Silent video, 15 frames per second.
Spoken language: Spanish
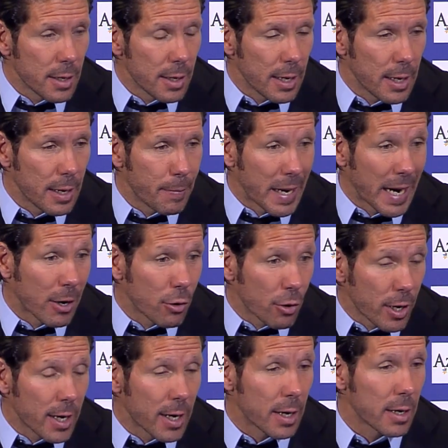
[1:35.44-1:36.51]
eh, para
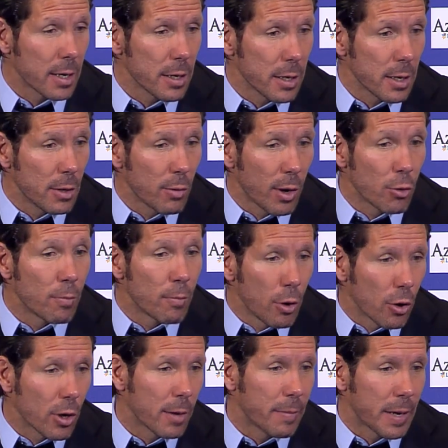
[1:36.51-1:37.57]
correr y no hay un
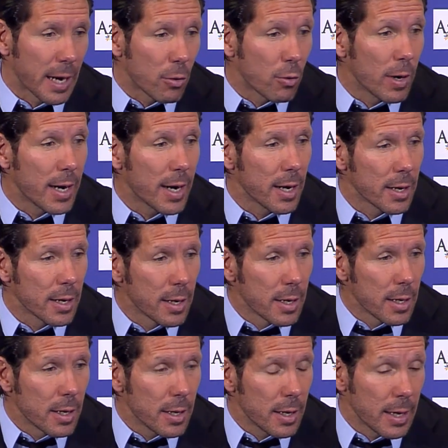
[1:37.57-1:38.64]
bloque para jugar,
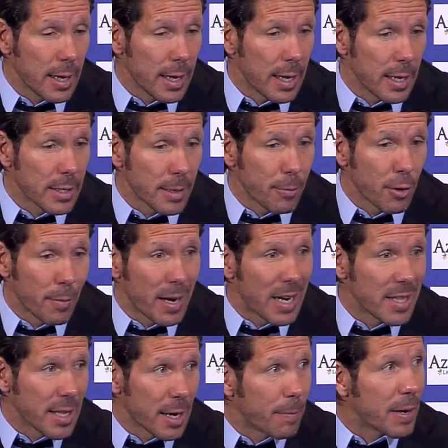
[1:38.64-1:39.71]
eh, se puede
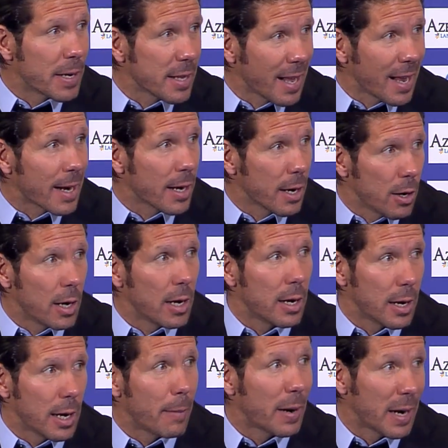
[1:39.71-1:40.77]
malinterpretar
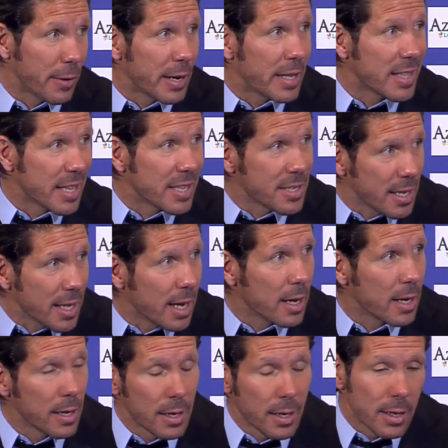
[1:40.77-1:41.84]
la palabra
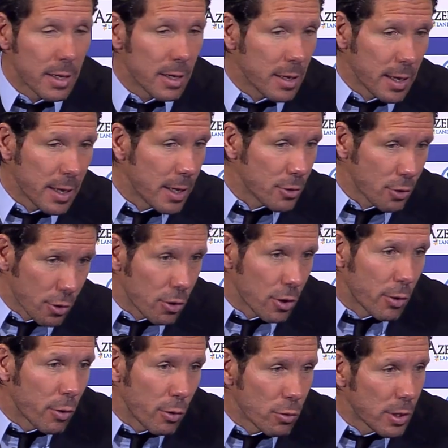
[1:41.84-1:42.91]
intensidad. Eh, yo creo
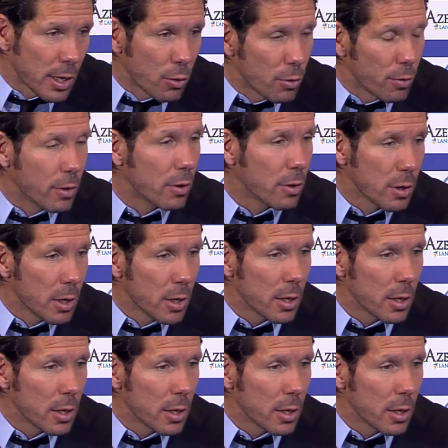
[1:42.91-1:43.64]
que voluntad hubo,